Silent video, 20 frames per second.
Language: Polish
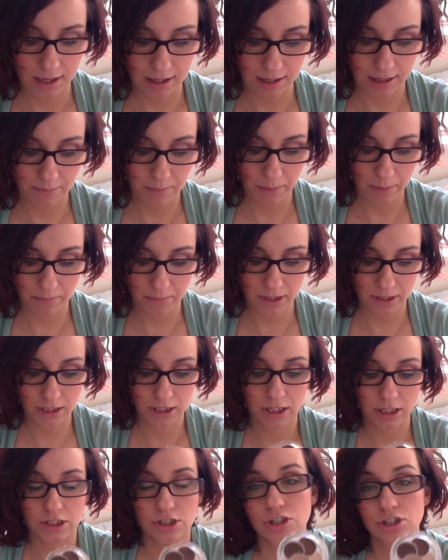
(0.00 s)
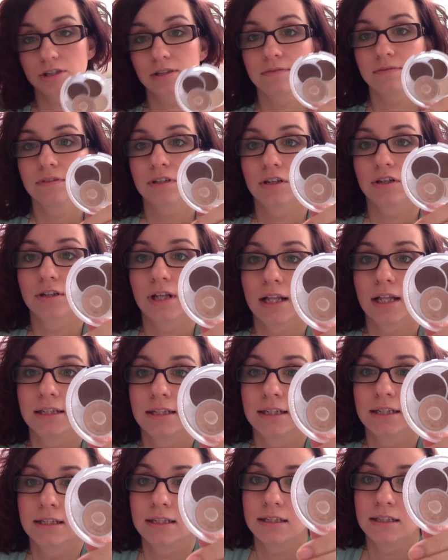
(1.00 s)
E, mam makijaż e,
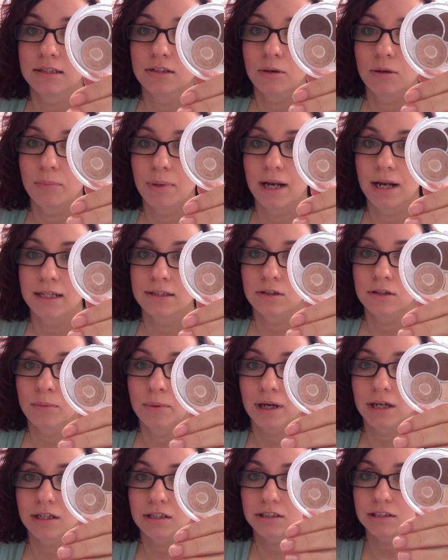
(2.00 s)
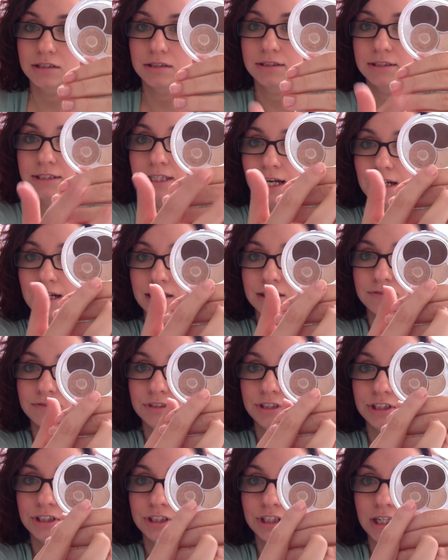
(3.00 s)
wykonany tą paletką. Jak, jak
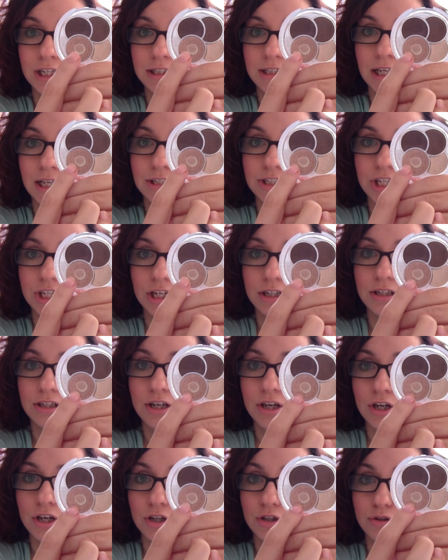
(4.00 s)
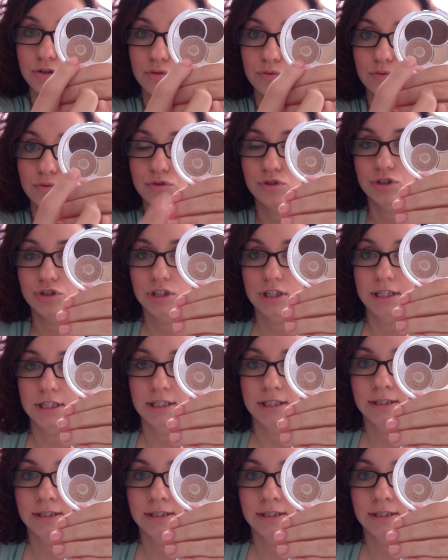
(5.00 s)
widzicie, ten cień już